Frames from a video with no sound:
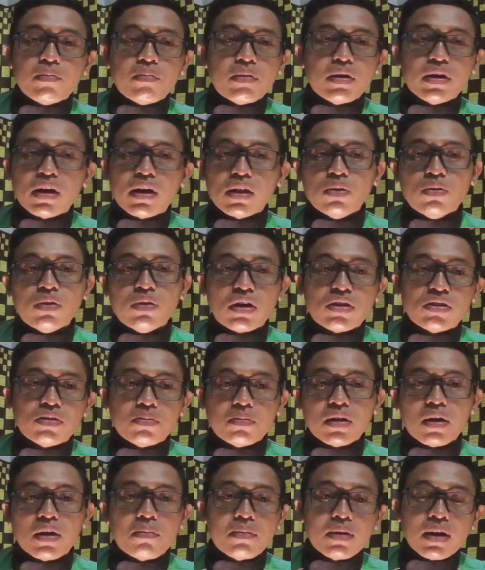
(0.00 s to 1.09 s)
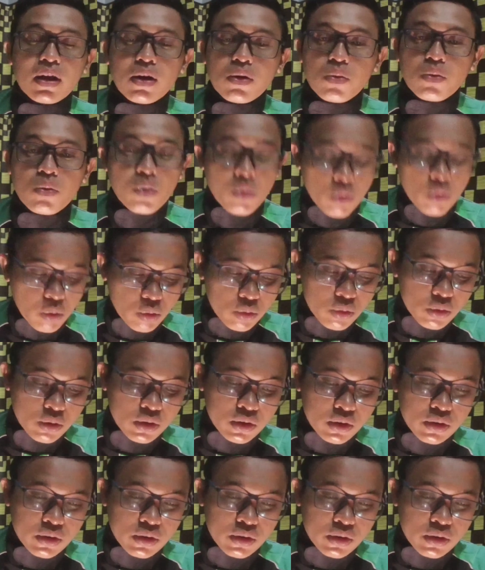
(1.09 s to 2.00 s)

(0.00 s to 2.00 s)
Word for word: mereka tuh nggak semena-mena oh gue